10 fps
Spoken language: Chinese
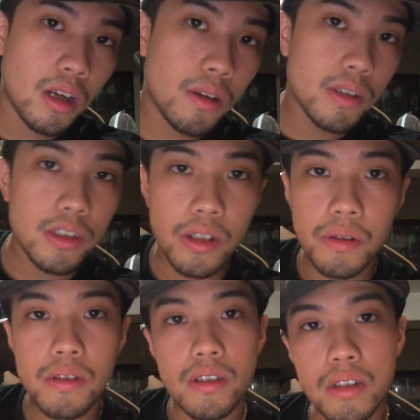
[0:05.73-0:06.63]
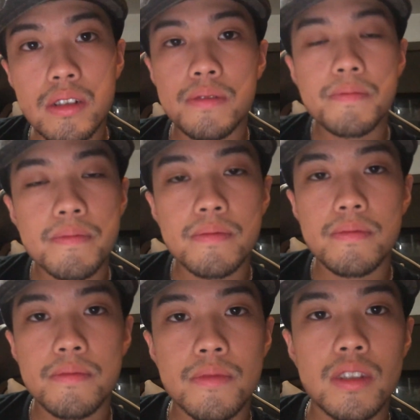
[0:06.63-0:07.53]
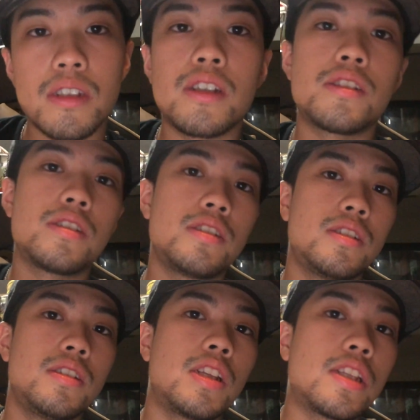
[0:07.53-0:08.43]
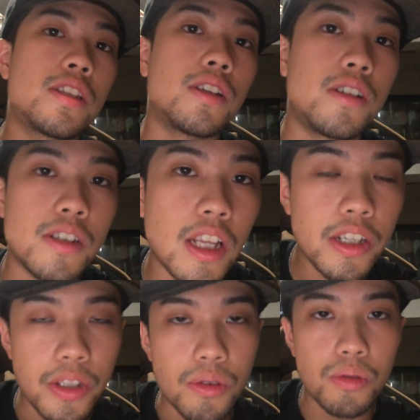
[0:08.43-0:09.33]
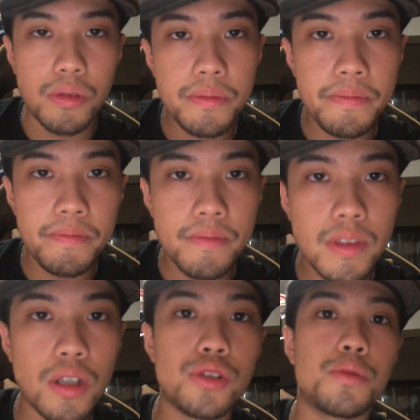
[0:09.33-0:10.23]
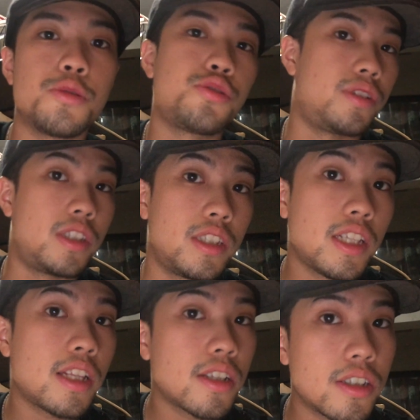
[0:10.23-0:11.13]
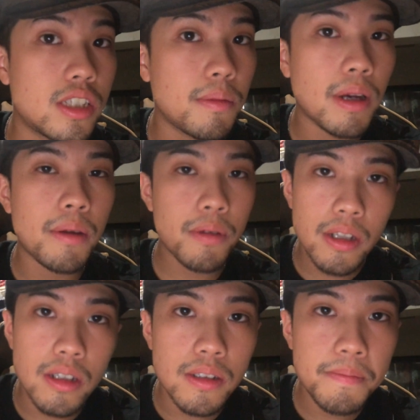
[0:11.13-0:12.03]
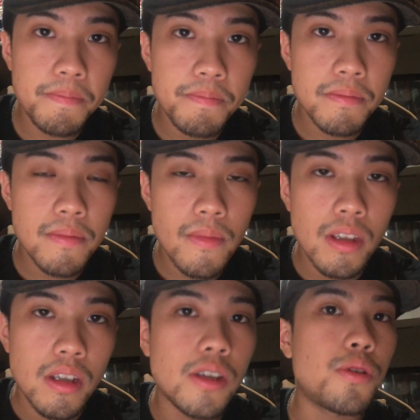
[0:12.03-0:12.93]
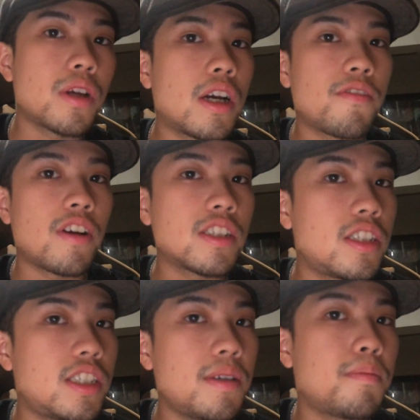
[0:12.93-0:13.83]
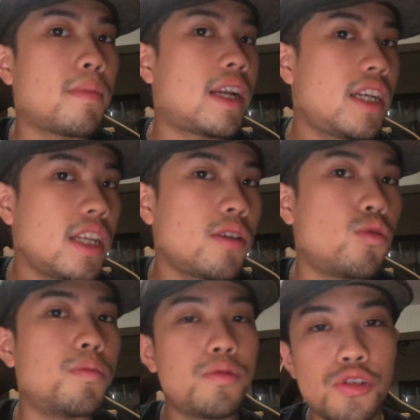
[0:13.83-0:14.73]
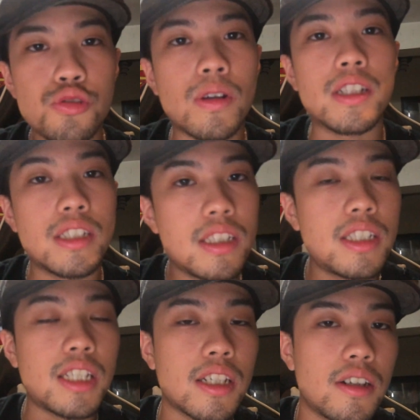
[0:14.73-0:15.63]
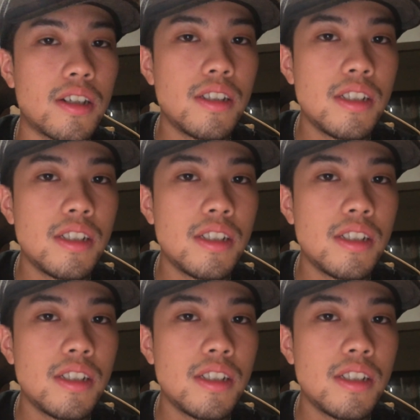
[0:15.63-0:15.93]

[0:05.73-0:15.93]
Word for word: Hello， 大家好，我子恩。现在是凌晨的3点多，那为什么选择在这个时间拍片呢？因为刚刚发生一件蛮令我不爽的事情啊！